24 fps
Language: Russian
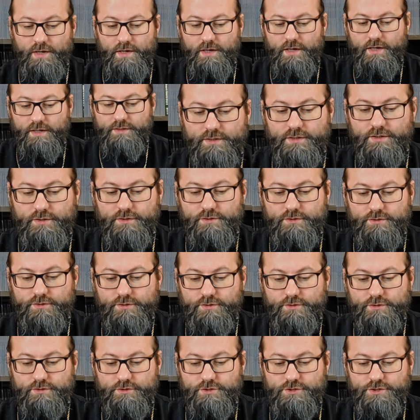Они
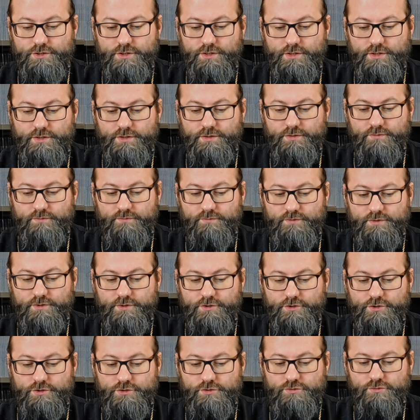э, жили в
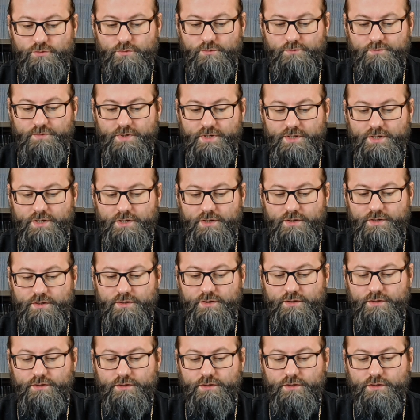VI
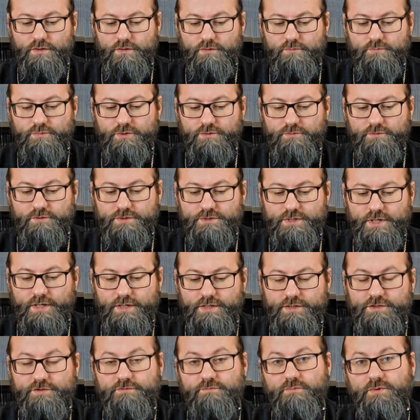веке и
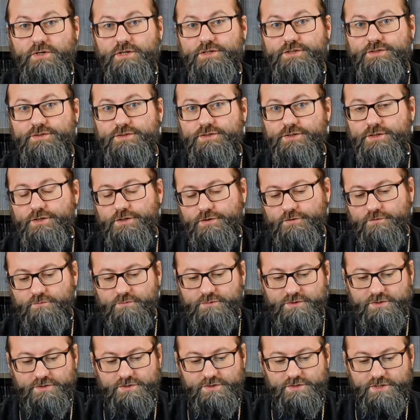подвязались в Палестине, в
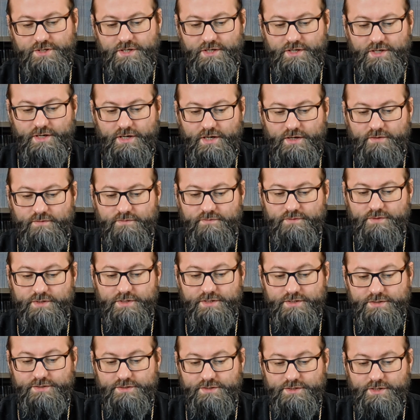монастыре
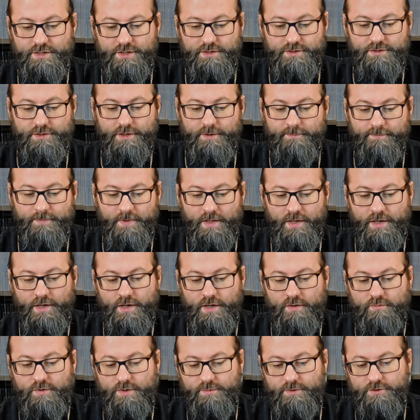Аввы Сирида.
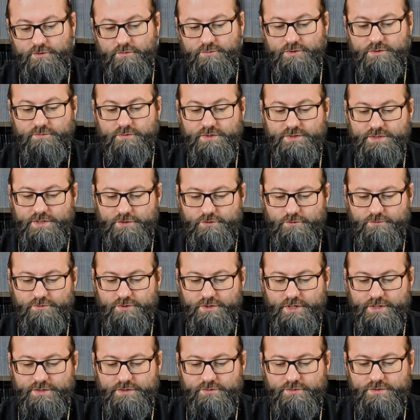Преподобный Варсонофий
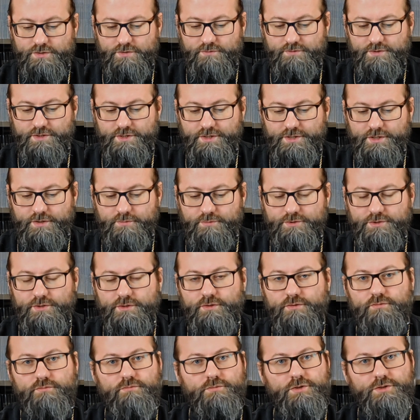родился в
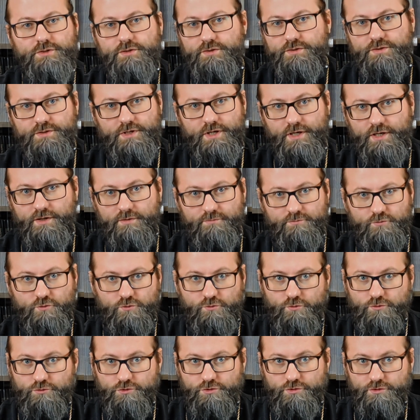Египте, мы не знаем
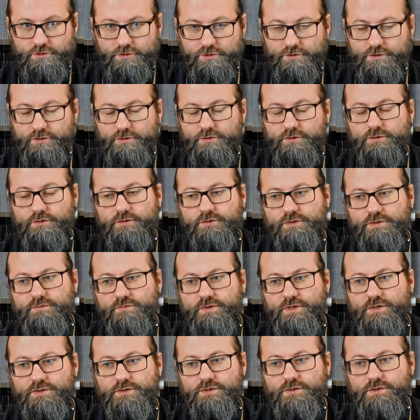точных э,
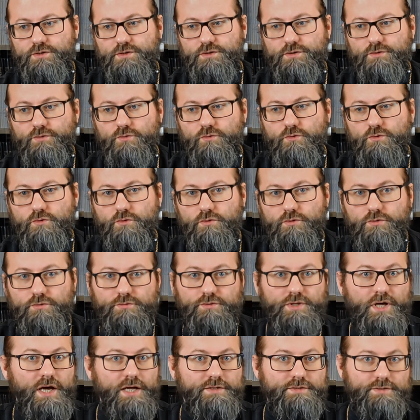сведений о
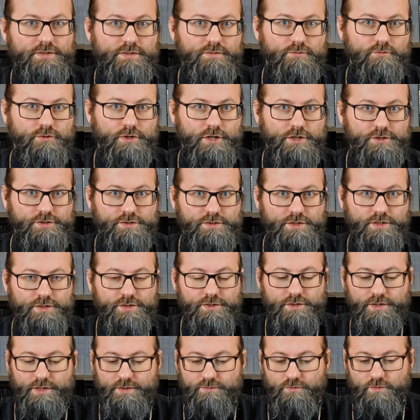дате его
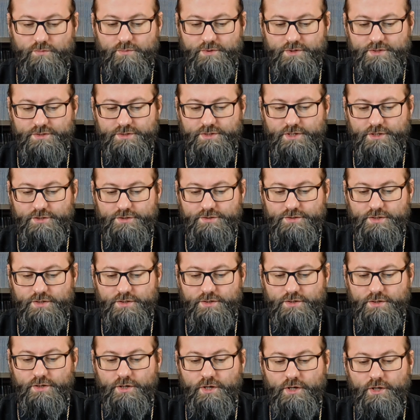рождения, о его
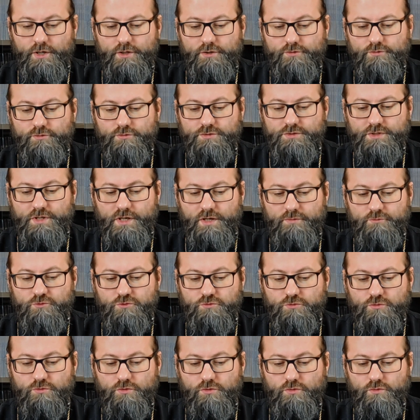происхождении, но знаем,
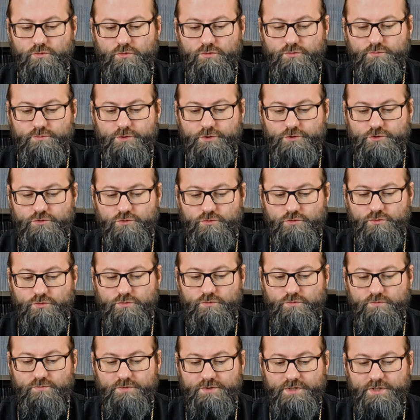что он
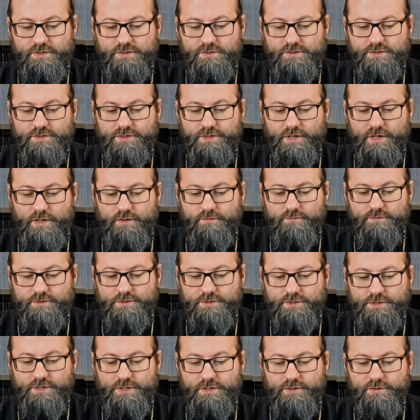пришел в монастырь Аввы
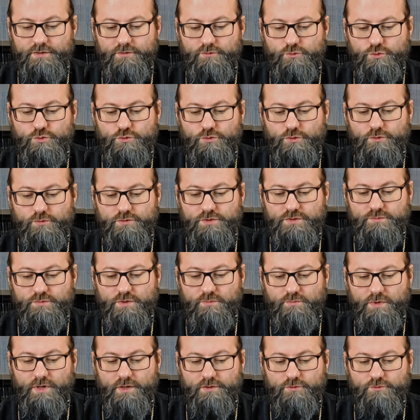Сирида, устроил себе
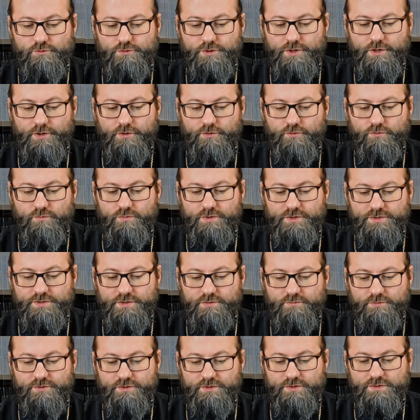малую келью
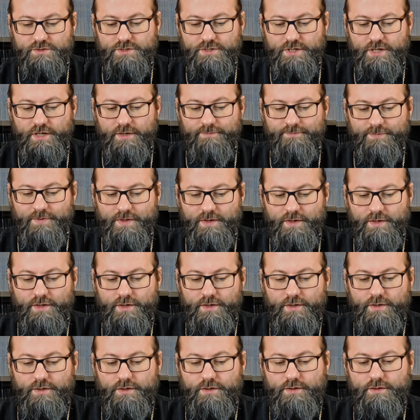вблизи монастыря,
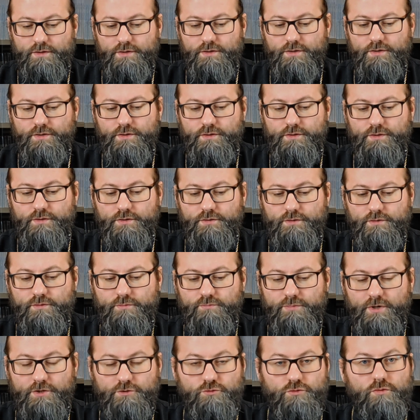и
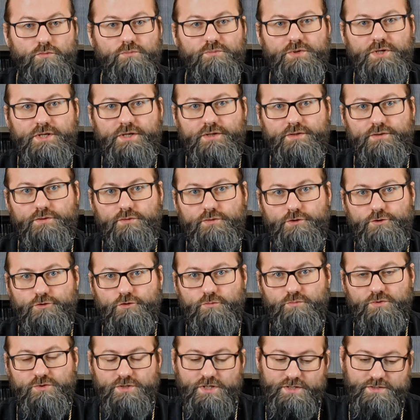потом передал ее
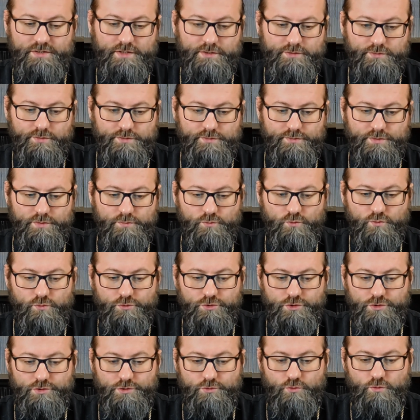по наследству своему
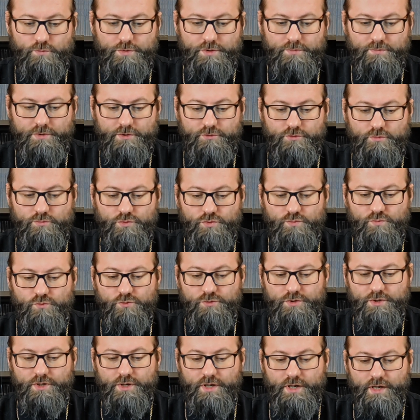ученику, преподобному
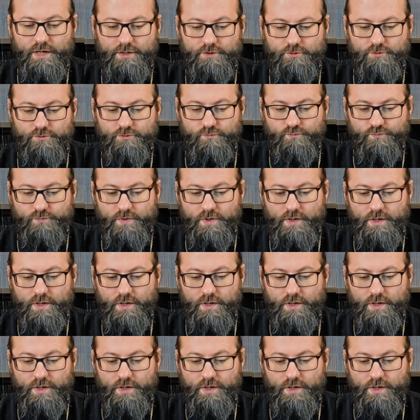Иоанну